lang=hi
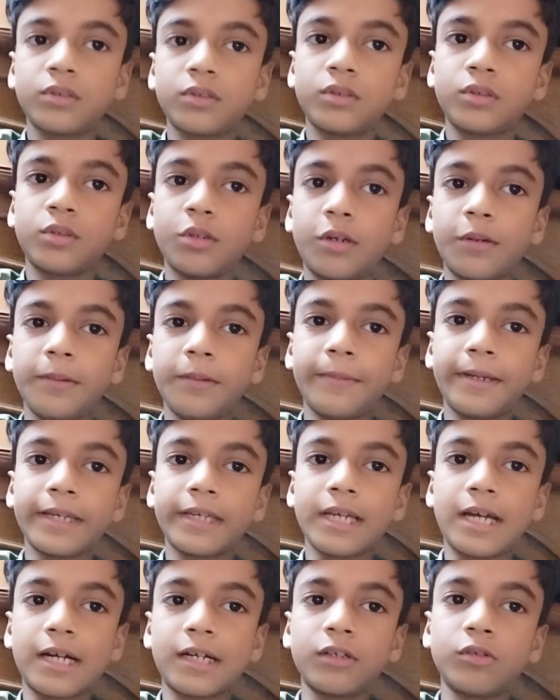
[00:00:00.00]
तो अभी मैं
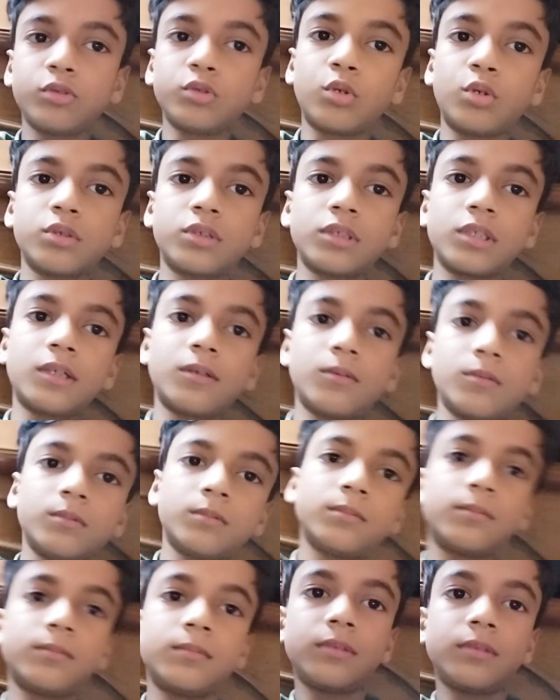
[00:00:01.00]
क्या करूँ सोच रहा
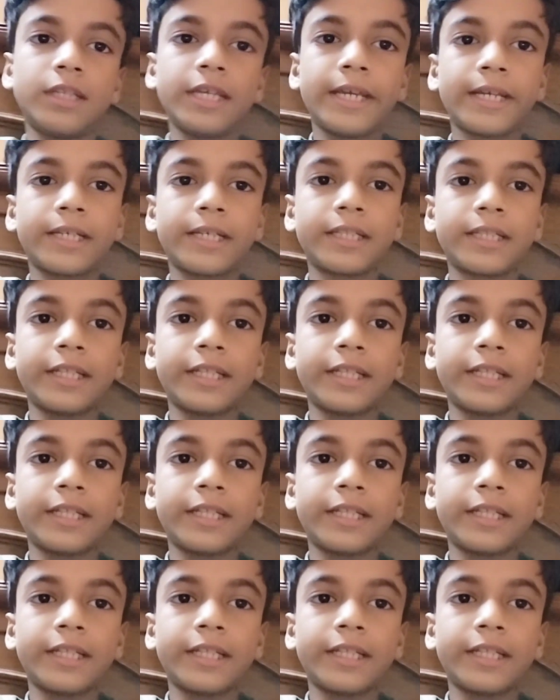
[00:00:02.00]
हूँ देखते हैं